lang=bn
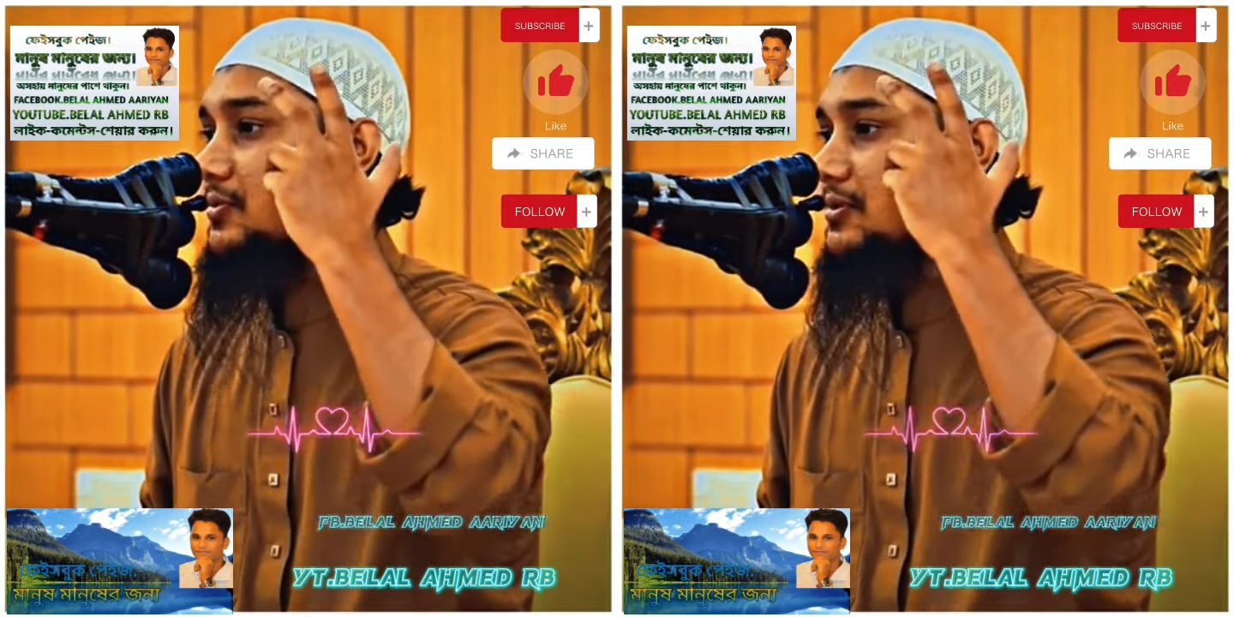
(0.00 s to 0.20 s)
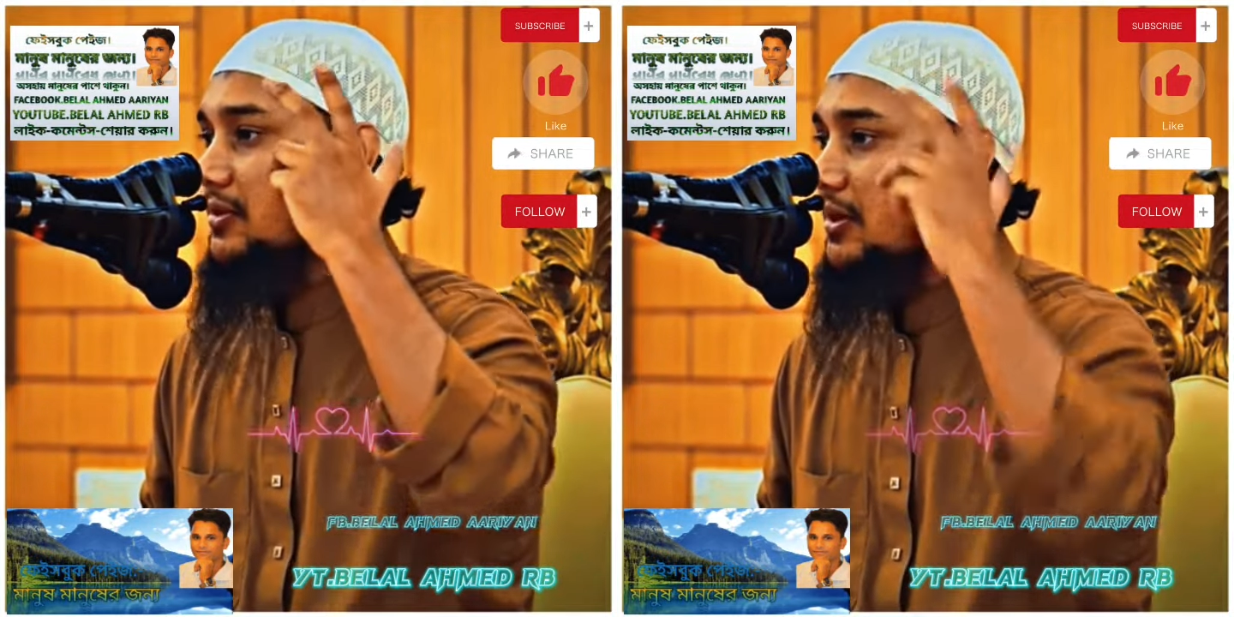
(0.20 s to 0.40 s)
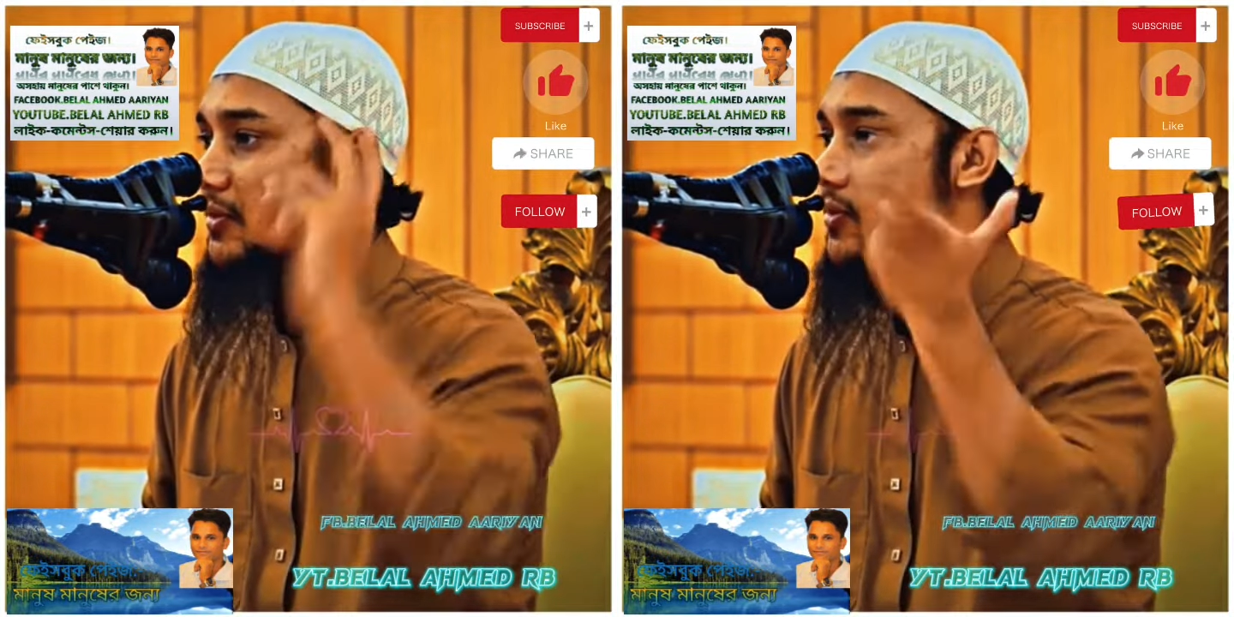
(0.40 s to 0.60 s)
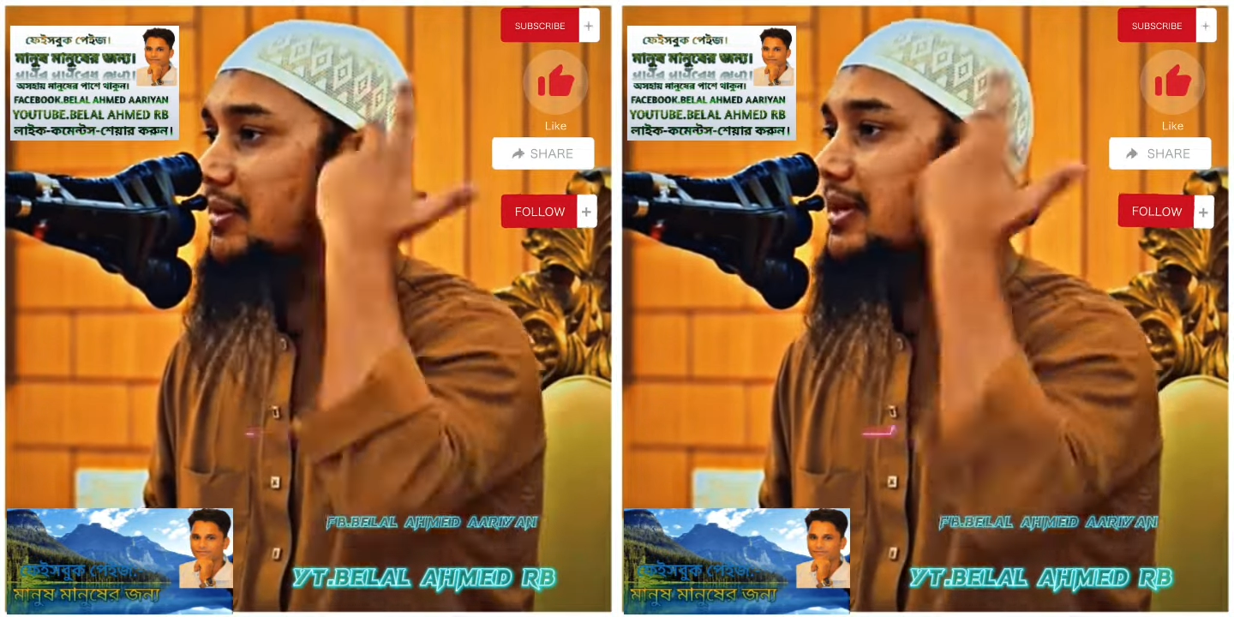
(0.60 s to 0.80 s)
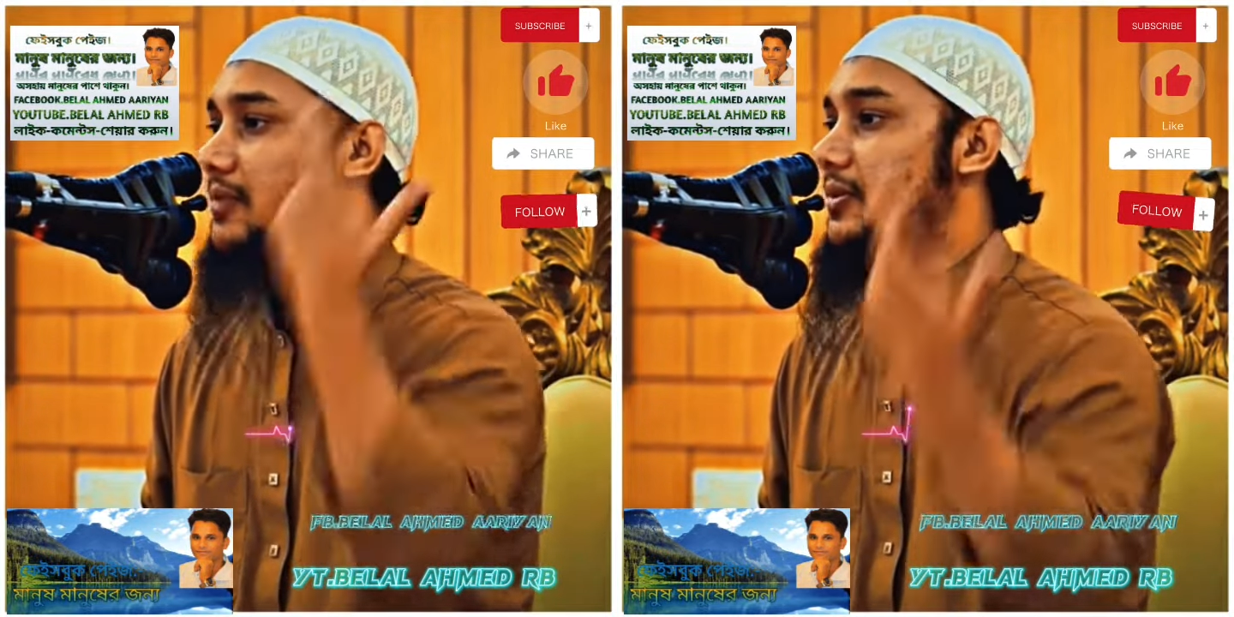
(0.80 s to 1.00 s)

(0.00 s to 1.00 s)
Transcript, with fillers: করতে হলেও করবে না